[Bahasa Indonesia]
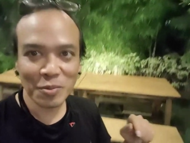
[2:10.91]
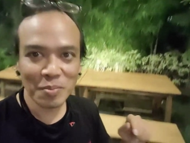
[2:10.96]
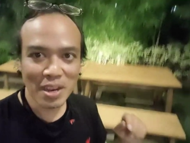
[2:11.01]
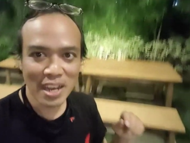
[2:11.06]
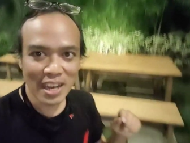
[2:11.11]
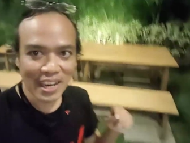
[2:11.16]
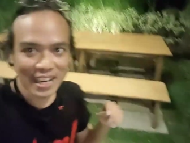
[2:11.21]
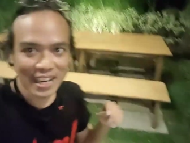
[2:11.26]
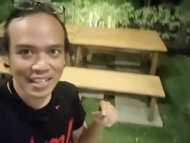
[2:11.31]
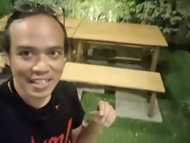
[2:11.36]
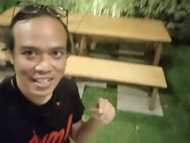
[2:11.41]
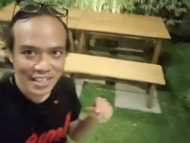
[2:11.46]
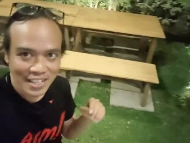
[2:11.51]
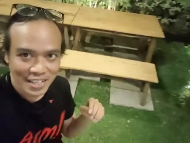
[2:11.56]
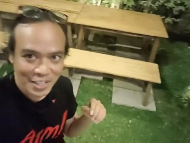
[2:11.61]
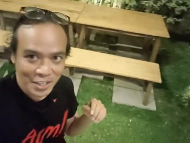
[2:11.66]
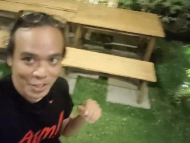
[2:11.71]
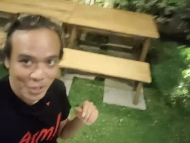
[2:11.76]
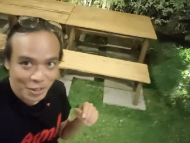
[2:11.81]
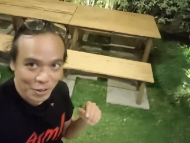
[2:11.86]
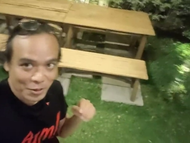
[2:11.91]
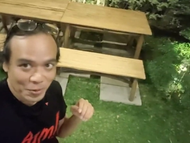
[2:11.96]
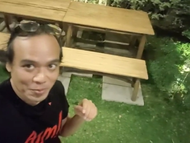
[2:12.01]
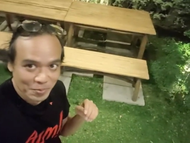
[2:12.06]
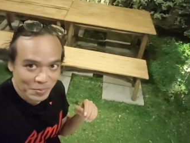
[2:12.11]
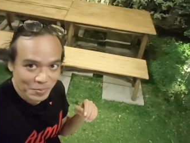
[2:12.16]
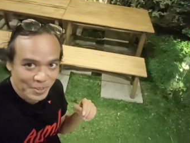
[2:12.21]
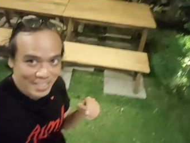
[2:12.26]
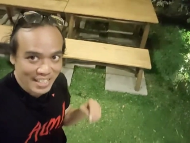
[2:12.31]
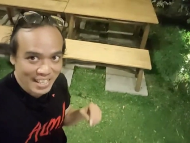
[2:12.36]
Bahkan
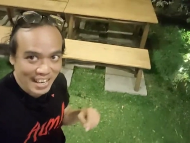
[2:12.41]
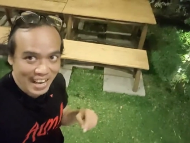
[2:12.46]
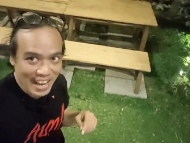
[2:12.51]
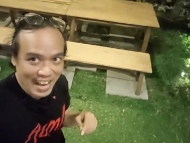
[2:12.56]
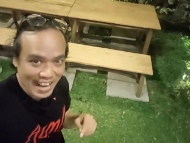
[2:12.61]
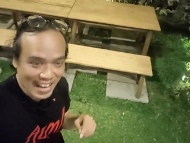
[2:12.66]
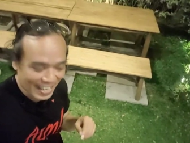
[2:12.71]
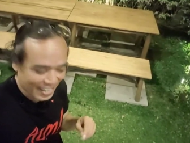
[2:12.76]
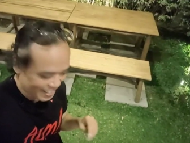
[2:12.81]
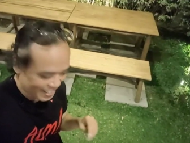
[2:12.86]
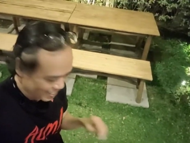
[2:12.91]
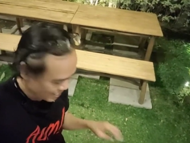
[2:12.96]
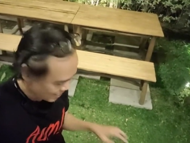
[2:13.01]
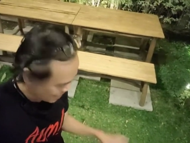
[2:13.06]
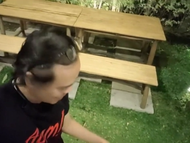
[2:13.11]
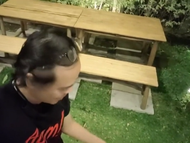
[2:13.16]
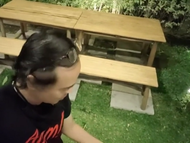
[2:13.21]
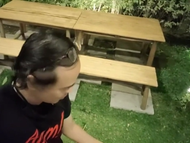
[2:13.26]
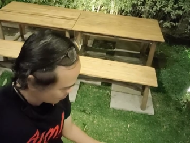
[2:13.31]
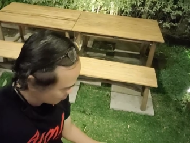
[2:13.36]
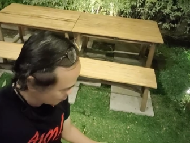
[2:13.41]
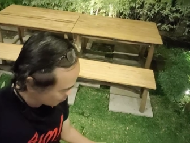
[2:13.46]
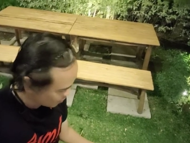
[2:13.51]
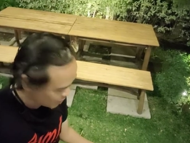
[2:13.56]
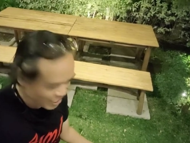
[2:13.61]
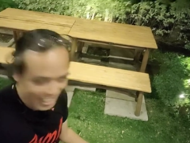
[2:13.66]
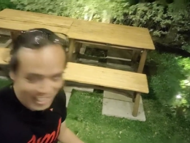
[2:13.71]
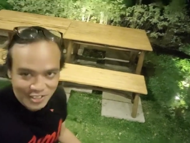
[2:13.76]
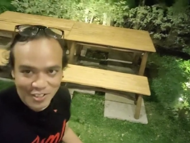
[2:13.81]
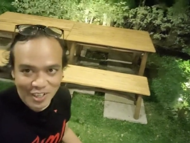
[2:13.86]
rumputnya,
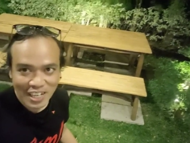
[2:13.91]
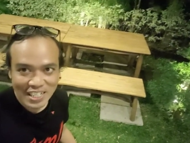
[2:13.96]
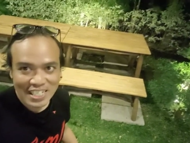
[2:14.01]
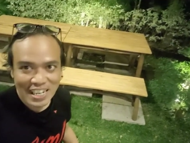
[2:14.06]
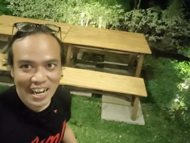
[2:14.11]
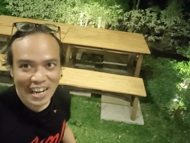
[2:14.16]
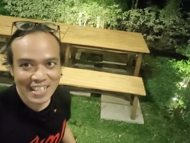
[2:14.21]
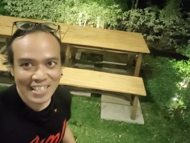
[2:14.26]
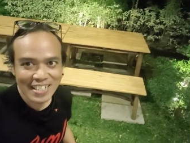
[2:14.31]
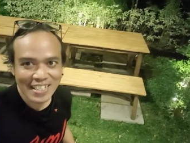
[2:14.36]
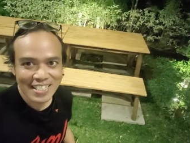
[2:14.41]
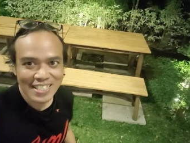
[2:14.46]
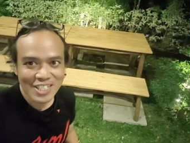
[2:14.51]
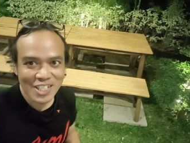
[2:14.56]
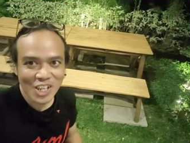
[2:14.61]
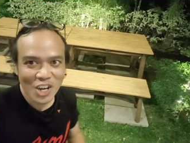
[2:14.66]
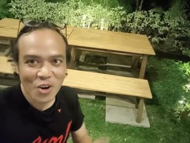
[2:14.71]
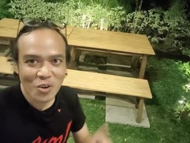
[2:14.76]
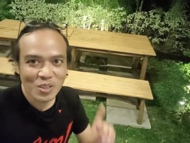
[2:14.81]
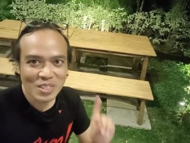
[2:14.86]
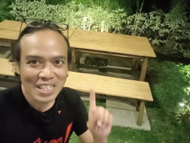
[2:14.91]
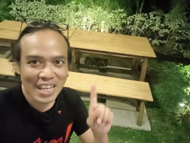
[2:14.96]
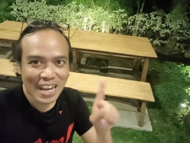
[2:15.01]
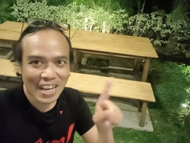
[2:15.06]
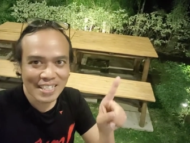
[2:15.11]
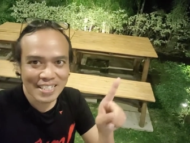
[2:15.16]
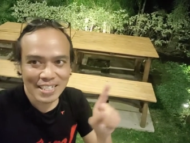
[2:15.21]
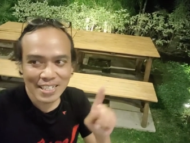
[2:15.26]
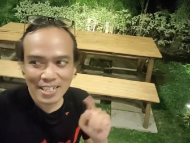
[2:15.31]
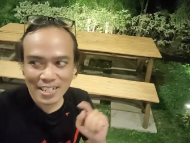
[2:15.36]
rumputnya juga sangat hijau,
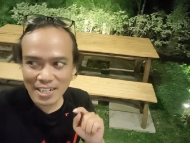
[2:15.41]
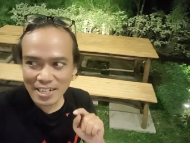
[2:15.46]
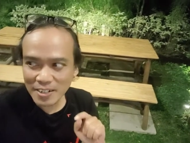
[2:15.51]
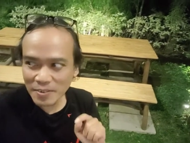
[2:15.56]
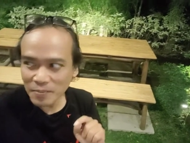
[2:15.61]
sangat seger.